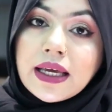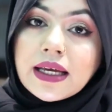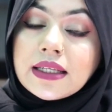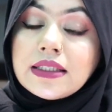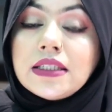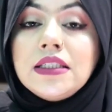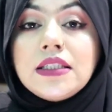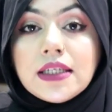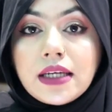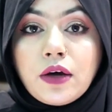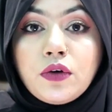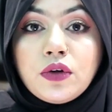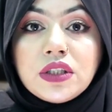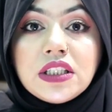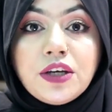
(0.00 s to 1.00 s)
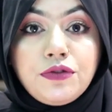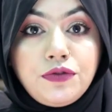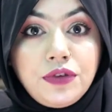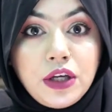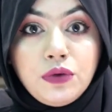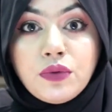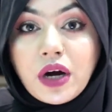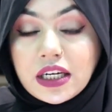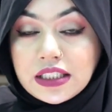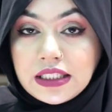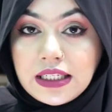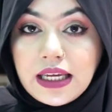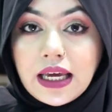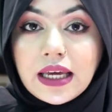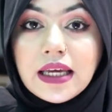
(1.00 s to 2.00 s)
দেখেছেন সেটা হচ্ছে ভি ওয়াশ
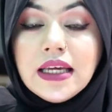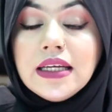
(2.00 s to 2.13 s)
নিয়ে